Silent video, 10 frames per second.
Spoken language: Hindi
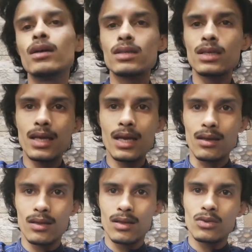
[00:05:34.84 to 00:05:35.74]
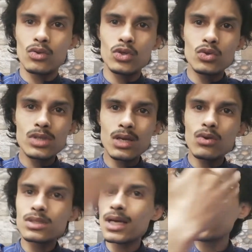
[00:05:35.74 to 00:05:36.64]
ठीक है तो यूज़र को
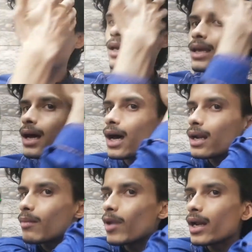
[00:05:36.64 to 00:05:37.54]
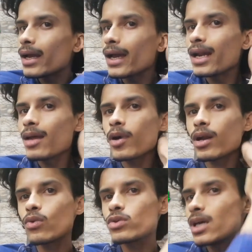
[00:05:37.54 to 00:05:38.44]
चाहिए कि यार हमारे कहने पर
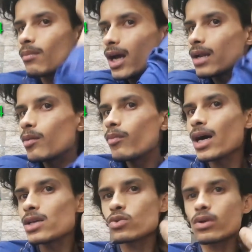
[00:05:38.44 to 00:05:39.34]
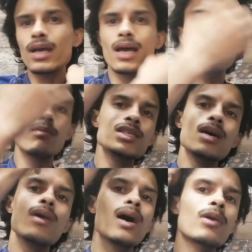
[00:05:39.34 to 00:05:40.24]
कुछ हमारी भी बात सुने हम
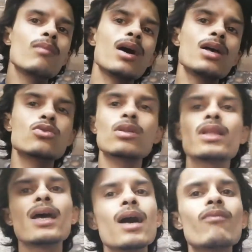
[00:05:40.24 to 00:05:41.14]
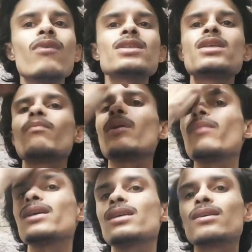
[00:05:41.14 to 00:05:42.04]
जब आपकी बात सुनते हैं आप व्हाट्सअप पे
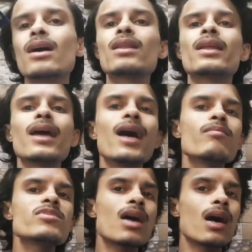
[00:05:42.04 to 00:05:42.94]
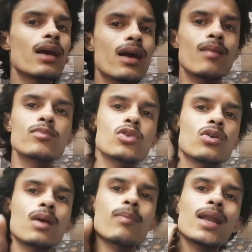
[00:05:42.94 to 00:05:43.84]
मैसेज करते हैं हम सारे काम छोड़
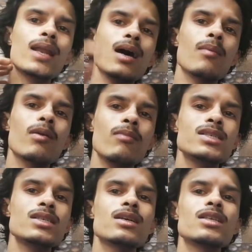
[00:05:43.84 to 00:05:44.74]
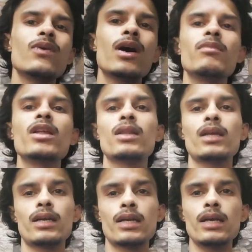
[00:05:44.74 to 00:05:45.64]
के पहले आपके मैसेज का जवाब देते
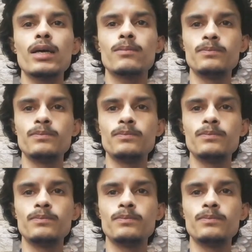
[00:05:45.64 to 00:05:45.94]
हैं ठीक है